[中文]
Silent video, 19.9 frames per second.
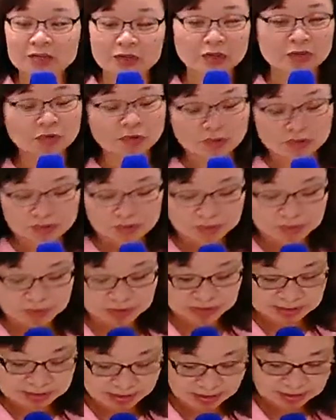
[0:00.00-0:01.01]
所以我目
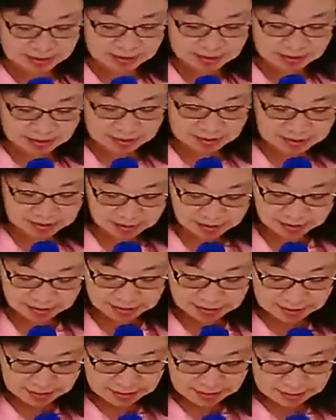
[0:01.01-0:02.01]
的在减
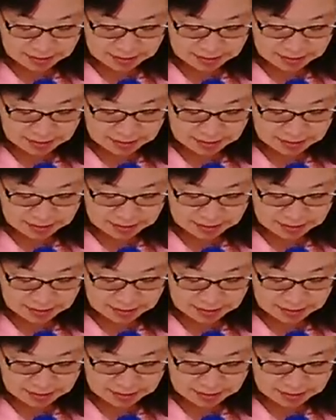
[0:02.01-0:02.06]
轻